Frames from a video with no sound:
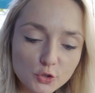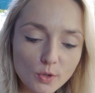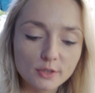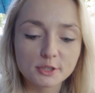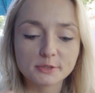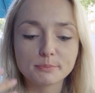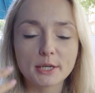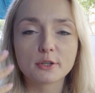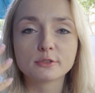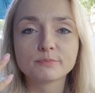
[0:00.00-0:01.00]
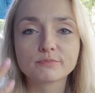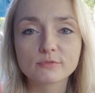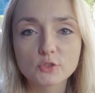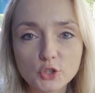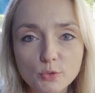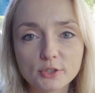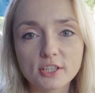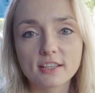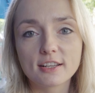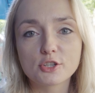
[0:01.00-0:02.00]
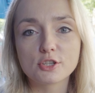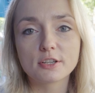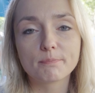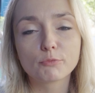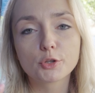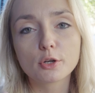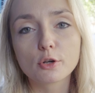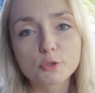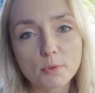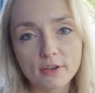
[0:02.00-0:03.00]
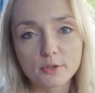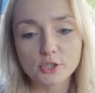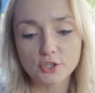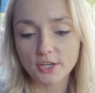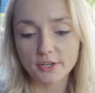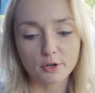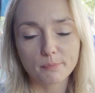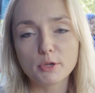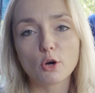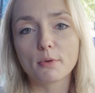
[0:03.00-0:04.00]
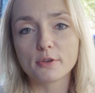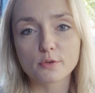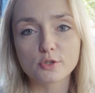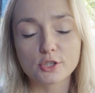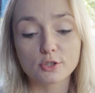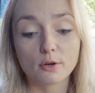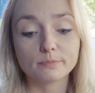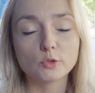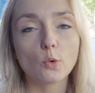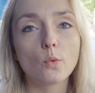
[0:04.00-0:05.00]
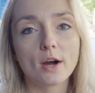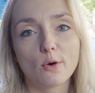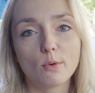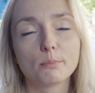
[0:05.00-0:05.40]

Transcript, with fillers: słony bekon słodki naleśnik, do tego rozpływające się jajko. Michał powiedział wszystko. Wow,